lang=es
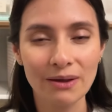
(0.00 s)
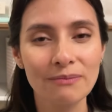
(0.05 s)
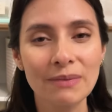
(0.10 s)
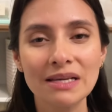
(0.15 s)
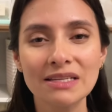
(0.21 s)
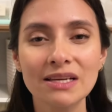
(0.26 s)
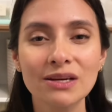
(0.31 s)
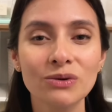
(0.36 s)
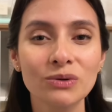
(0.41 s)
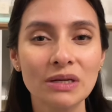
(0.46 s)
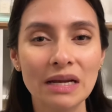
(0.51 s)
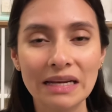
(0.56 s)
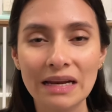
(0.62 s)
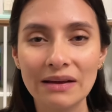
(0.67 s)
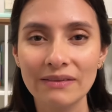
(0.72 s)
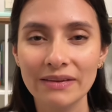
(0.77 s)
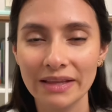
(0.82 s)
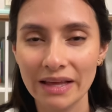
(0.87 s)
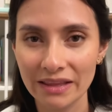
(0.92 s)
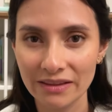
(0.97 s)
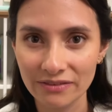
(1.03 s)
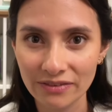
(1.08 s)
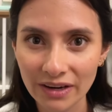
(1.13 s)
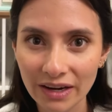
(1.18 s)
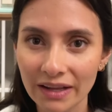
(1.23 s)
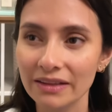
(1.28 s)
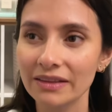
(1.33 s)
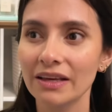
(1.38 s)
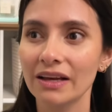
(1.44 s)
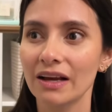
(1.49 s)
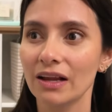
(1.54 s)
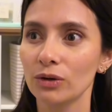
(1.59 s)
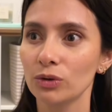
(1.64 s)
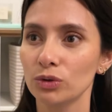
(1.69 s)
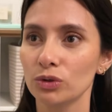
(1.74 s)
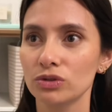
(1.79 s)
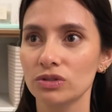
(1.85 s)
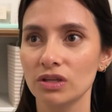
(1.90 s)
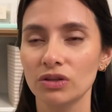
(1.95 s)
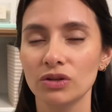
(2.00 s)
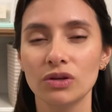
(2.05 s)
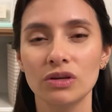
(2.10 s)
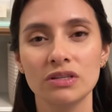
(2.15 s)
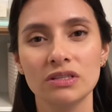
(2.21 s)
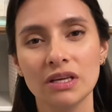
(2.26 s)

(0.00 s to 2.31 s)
Va a ser una Navidad diferente. En algunos sectores